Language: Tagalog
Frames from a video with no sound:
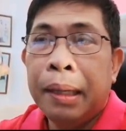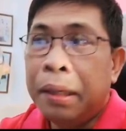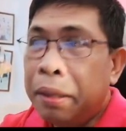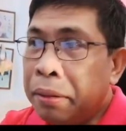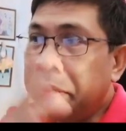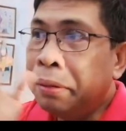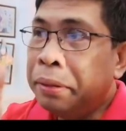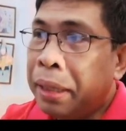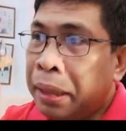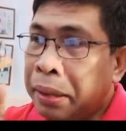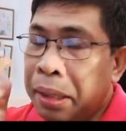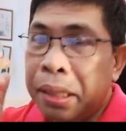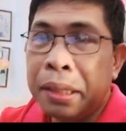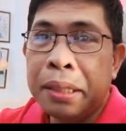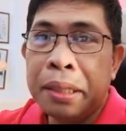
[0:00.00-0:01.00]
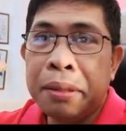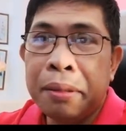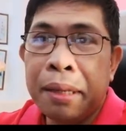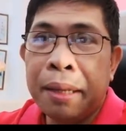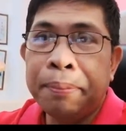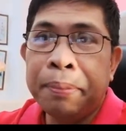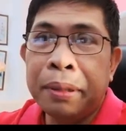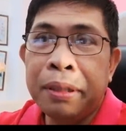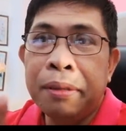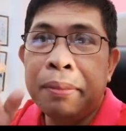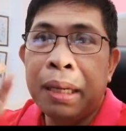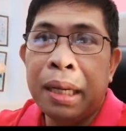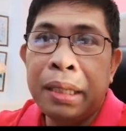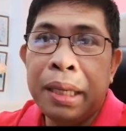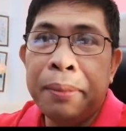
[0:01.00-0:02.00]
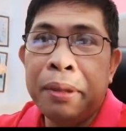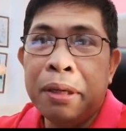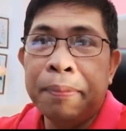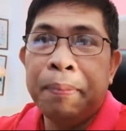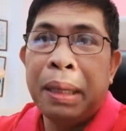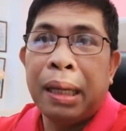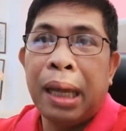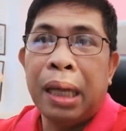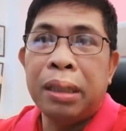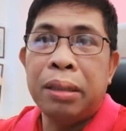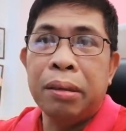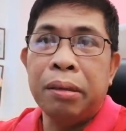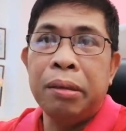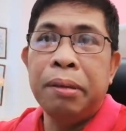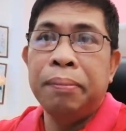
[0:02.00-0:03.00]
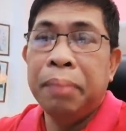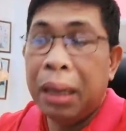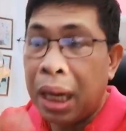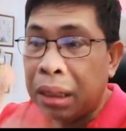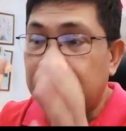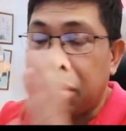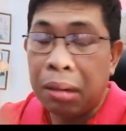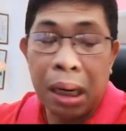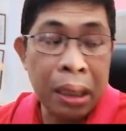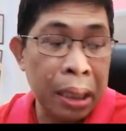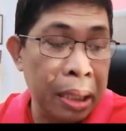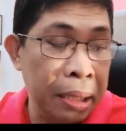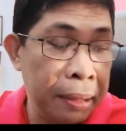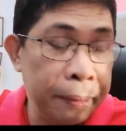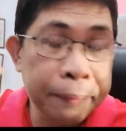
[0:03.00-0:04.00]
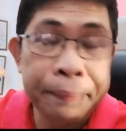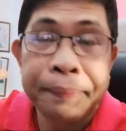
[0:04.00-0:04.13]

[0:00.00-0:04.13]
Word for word: And yung unang dinisisyonan po, yung mga dip duplication, binasura rin.